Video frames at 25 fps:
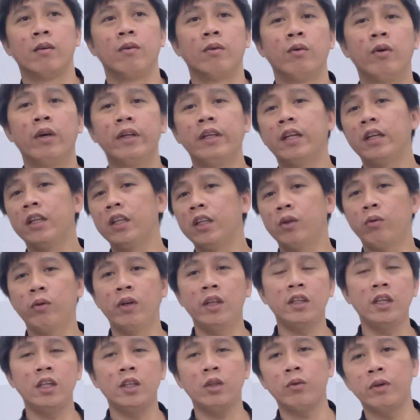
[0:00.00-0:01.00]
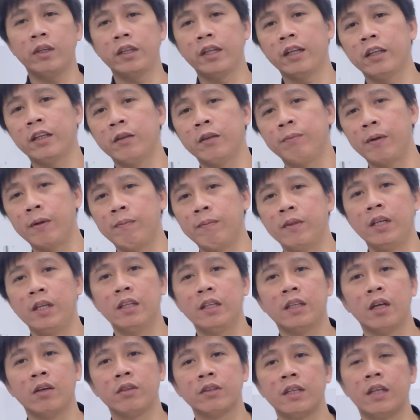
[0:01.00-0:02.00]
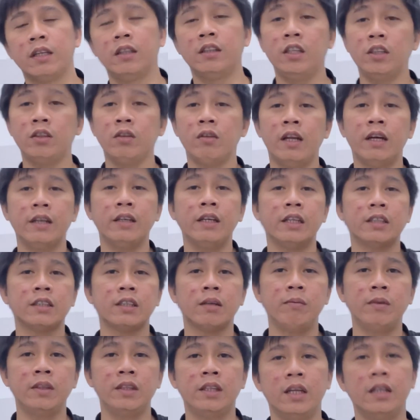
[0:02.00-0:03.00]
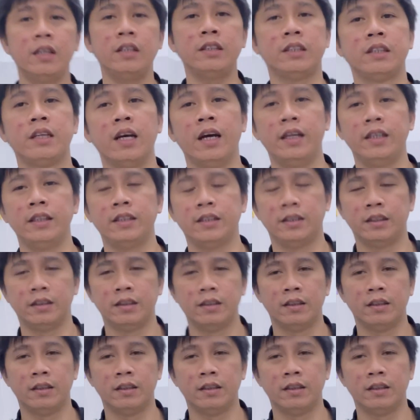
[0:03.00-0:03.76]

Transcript: 120 to 150,000. Dito lang yan sa Middle East guys.